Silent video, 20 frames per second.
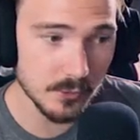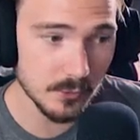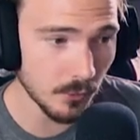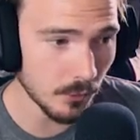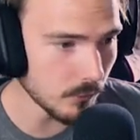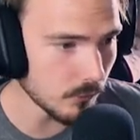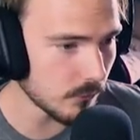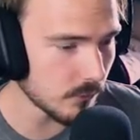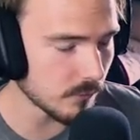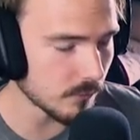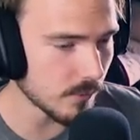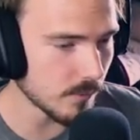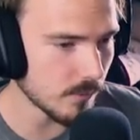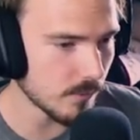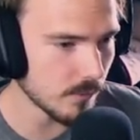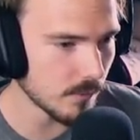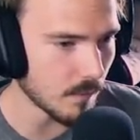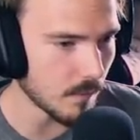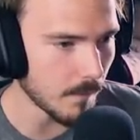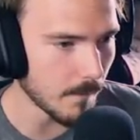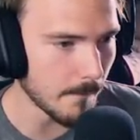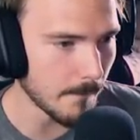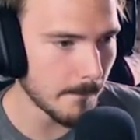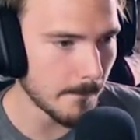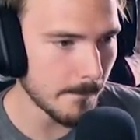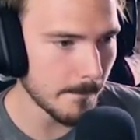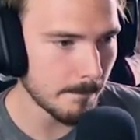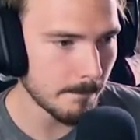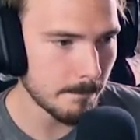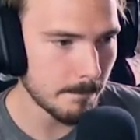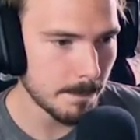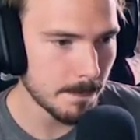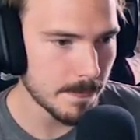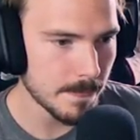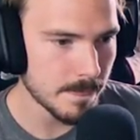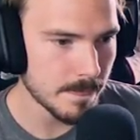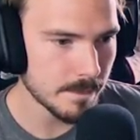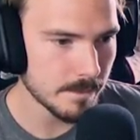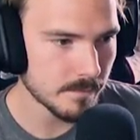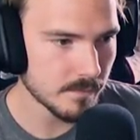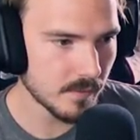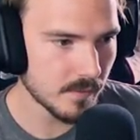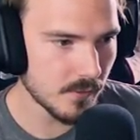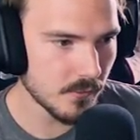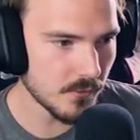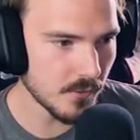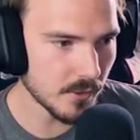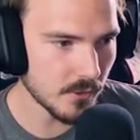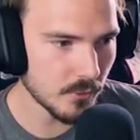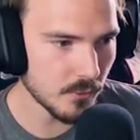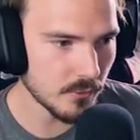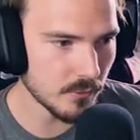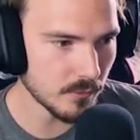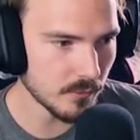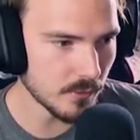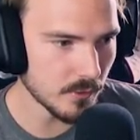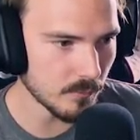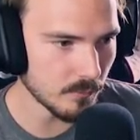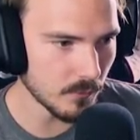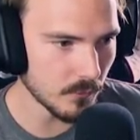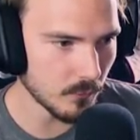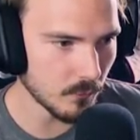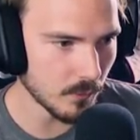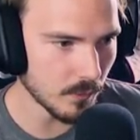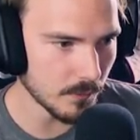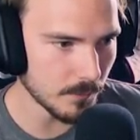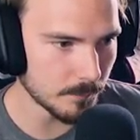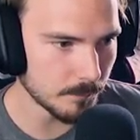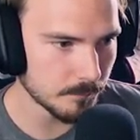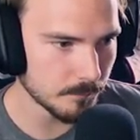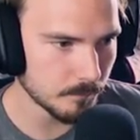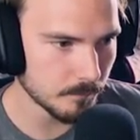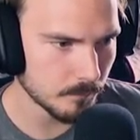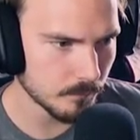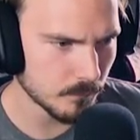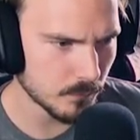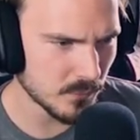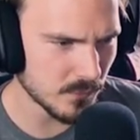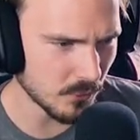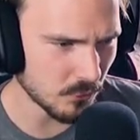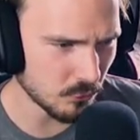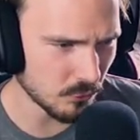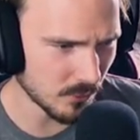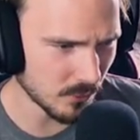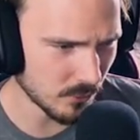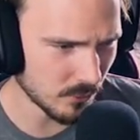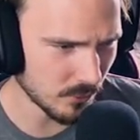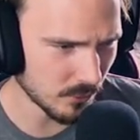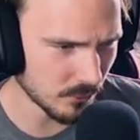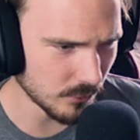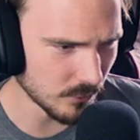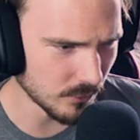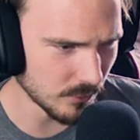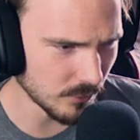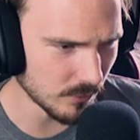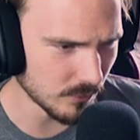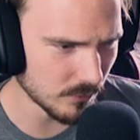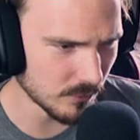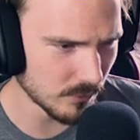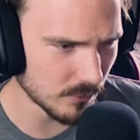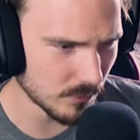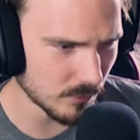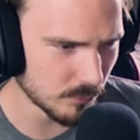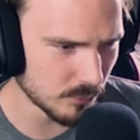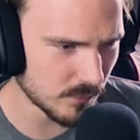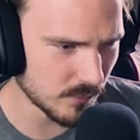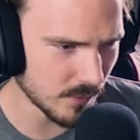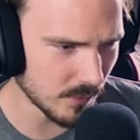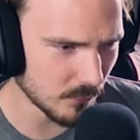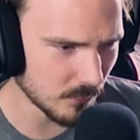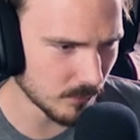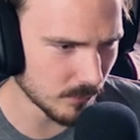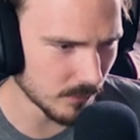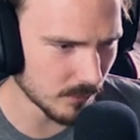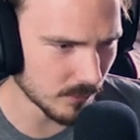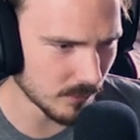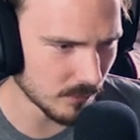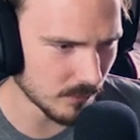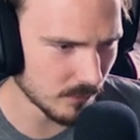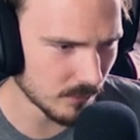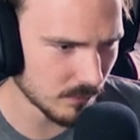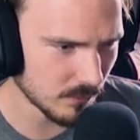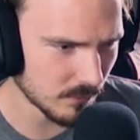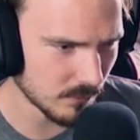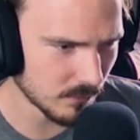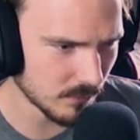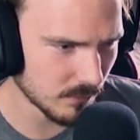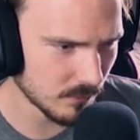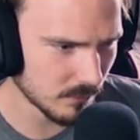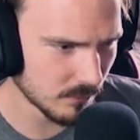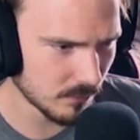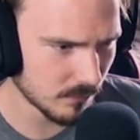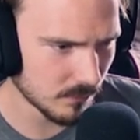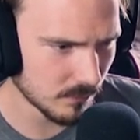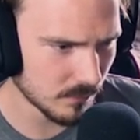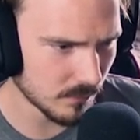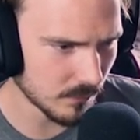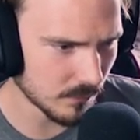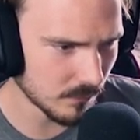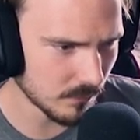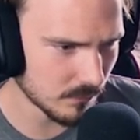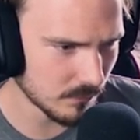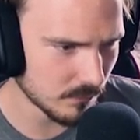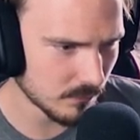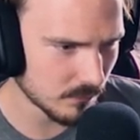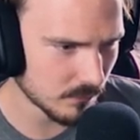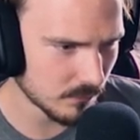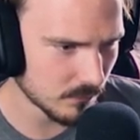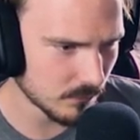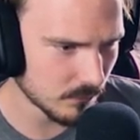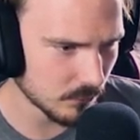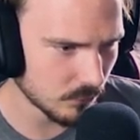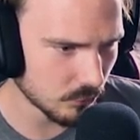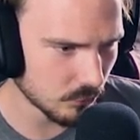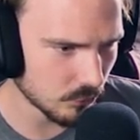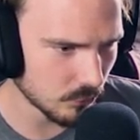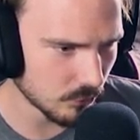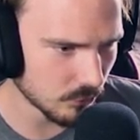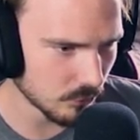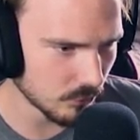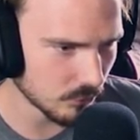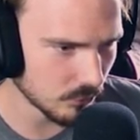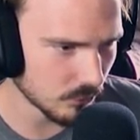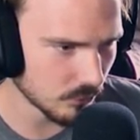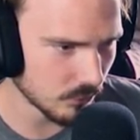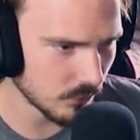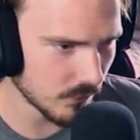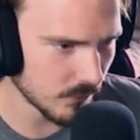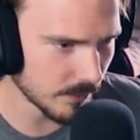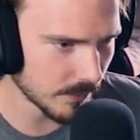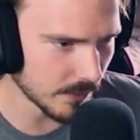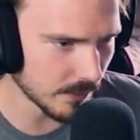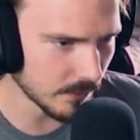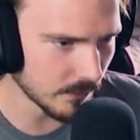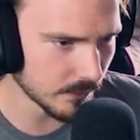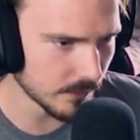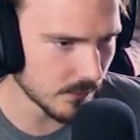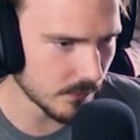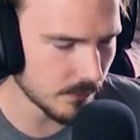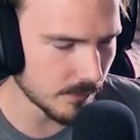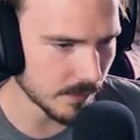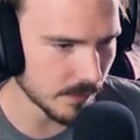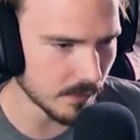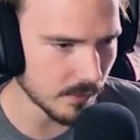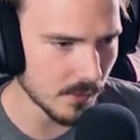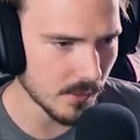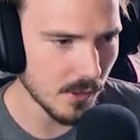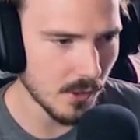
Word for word: Non, non, c'est vraiment très accueillant comme endroit. Putain, je vois encore une putain d'ombre là. Non je... sais pas. ok, c'est par là.